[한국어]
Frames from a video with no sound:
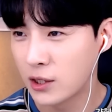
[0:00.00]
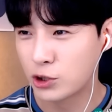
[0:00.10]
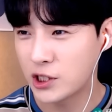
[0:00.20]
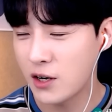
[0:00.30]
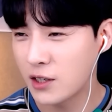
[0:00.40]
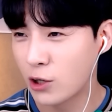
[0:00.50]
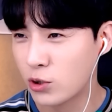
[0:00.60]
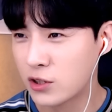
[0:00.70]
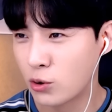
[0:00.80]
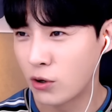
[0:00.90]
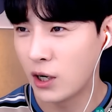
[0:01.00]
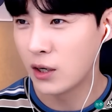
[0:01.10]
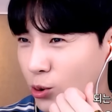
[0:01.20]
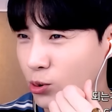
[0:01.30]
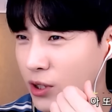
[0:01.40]
이거 시간 끌려고 읽은 건가? 아
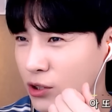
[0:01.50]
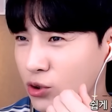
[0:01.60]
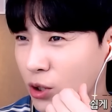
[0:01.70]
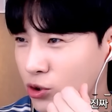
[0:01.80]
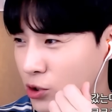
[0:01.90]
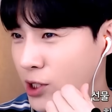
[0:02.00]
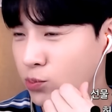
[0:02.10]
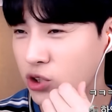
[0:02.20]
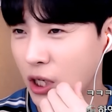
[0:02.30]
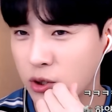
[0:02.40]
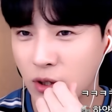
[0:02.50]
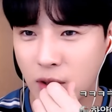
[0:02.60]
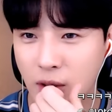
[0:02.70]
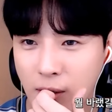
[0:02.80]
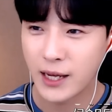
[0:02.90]
이거 언제까지 기다렸지? 10분 지났어?
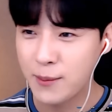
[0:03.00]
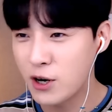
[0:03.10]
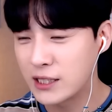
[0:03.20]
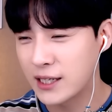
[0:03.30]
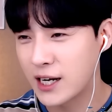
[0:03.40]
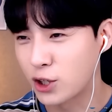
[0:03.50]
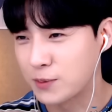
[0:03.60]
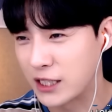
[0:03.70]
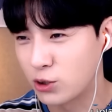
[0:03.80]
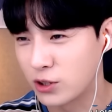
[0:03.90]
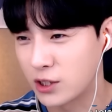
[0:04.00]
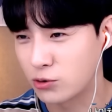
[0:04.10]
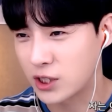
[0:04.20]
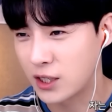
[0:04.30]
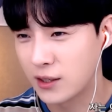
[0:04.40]
해명할 생각이 없다는 거지라고
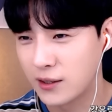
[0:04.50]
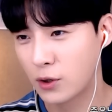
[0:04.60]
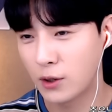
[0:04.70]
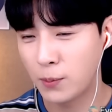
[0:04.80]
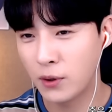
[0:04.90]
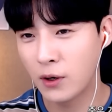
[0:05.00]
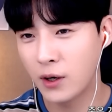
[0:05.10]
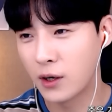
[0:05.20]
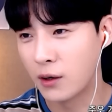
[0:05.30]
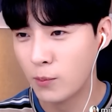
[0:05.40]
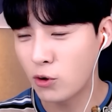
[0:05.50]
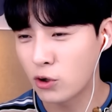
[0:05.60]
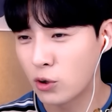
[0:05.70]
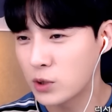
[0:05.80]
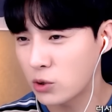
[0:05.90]
칠까? 대답해!
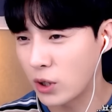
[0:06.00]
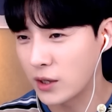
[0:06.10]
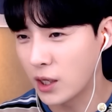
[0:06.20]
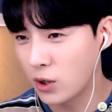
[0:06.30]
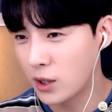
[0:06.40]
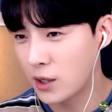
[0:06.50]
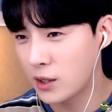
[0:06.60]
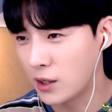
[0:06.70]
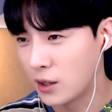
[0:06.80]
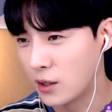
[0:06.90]
몇명까지 검색해도 안 나와.